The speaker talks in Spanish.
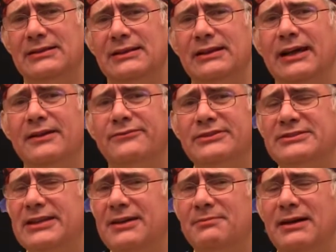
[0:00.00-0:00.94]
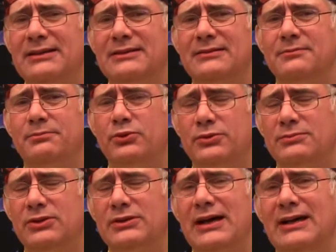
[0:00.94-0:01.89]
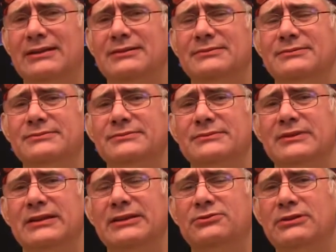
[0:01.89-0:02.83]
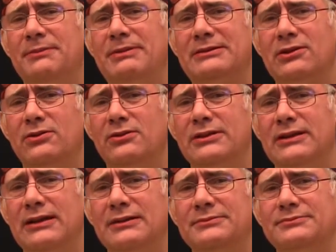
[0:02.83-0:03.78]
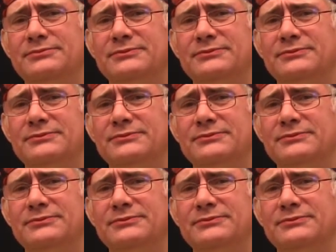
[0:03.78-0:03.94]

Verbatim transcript: La efisema pulmonar es una patología